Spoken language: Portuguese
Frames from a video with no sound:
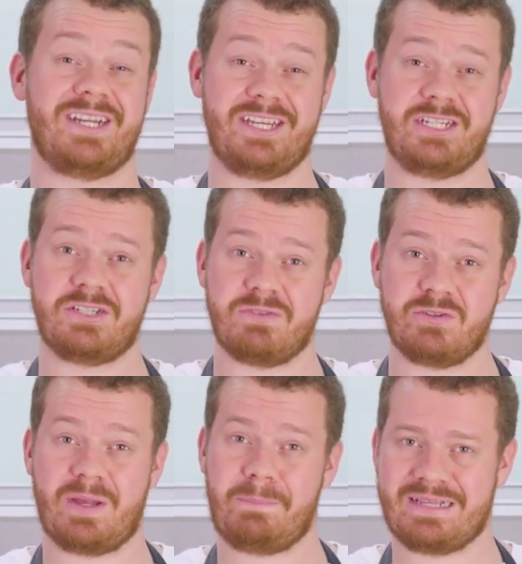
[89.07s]
Aqui a gente vai
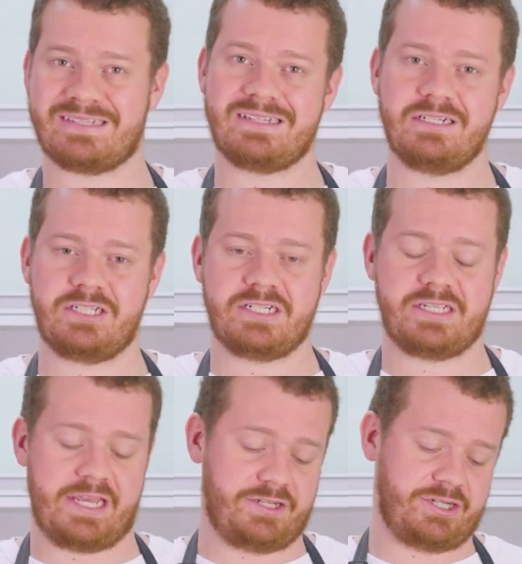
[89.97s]
usar bastante
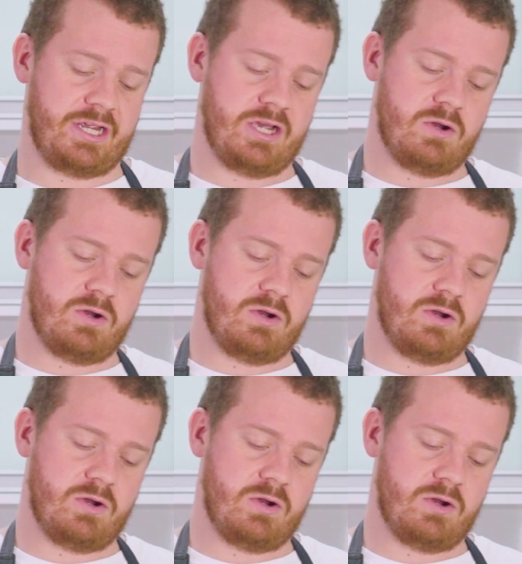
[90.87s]
azeite.